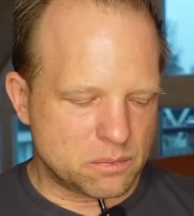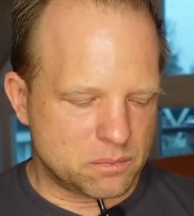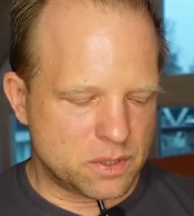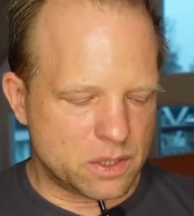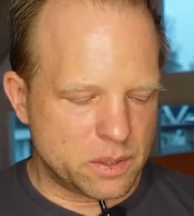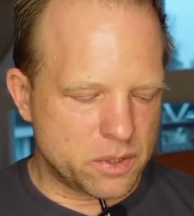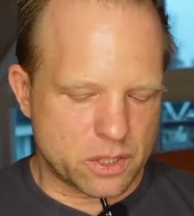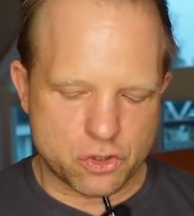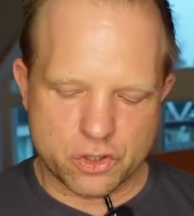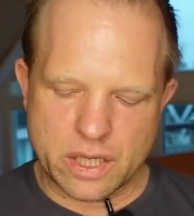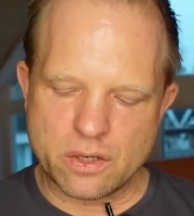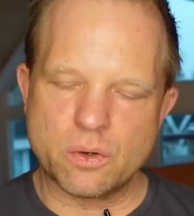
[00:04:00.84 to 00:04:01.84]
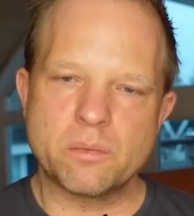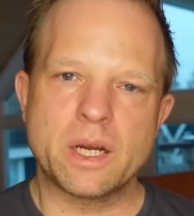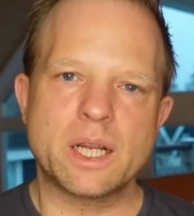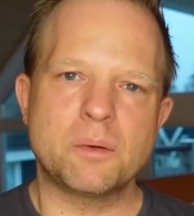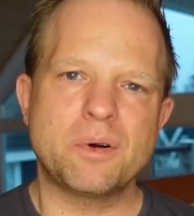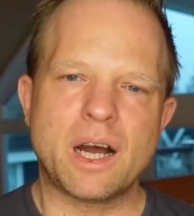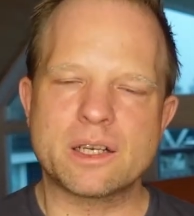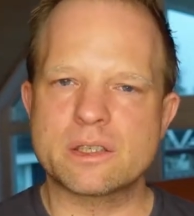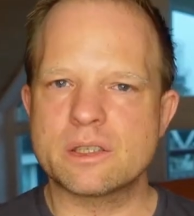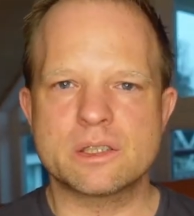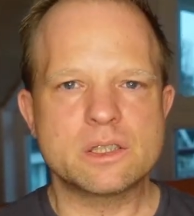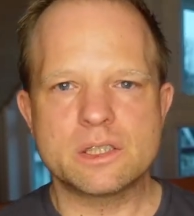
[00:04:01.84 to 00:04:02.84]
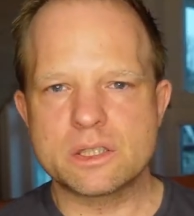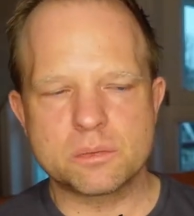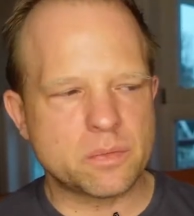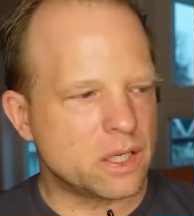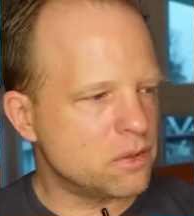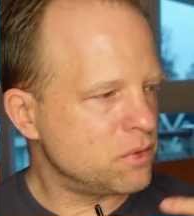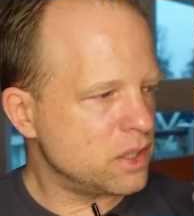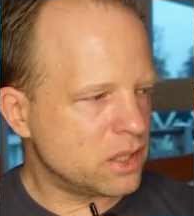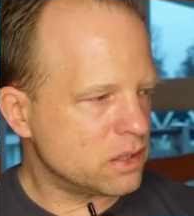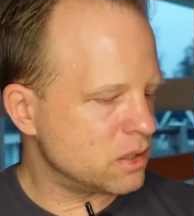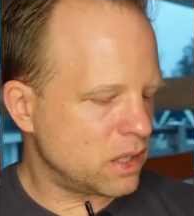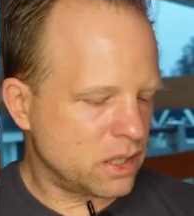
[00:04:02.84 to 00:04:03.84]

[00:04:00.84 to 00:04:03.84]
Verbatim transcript: die Lieblingsstellung meiner Partnerin ist meinetwegen,